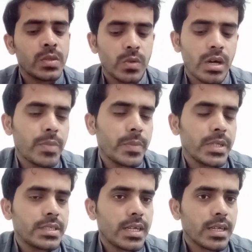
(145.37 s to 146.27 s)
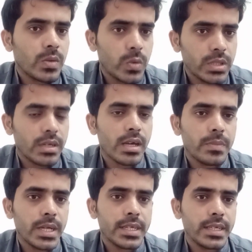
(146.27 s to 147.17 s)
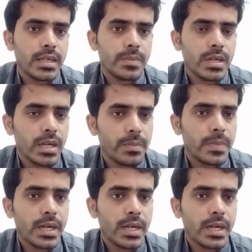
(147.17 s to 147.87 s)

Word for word: तो आप अपनी जाके खुद घर बैठे आप घर